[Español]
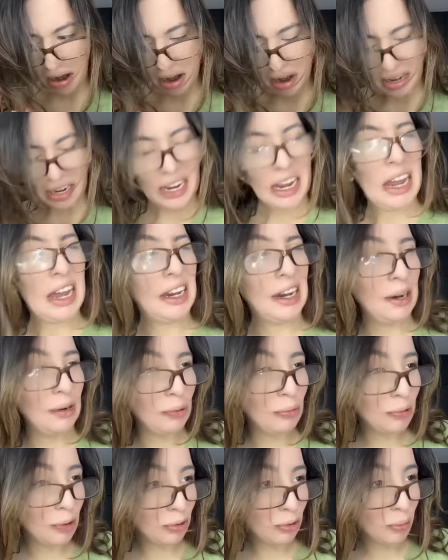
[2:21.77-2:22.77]
El alumno
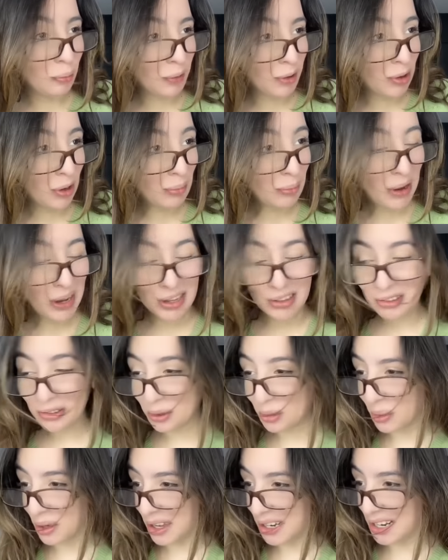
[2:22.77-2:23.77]
superó al maestro,
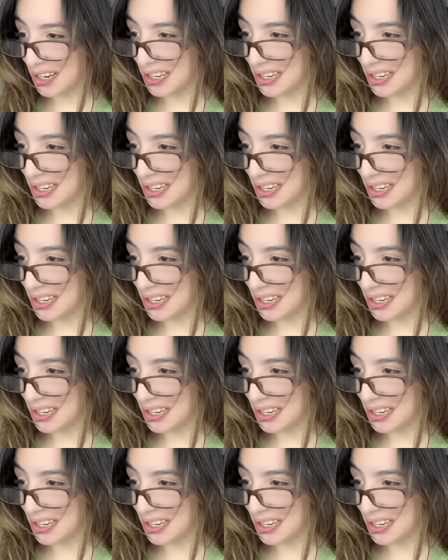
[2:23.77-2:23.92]
caray.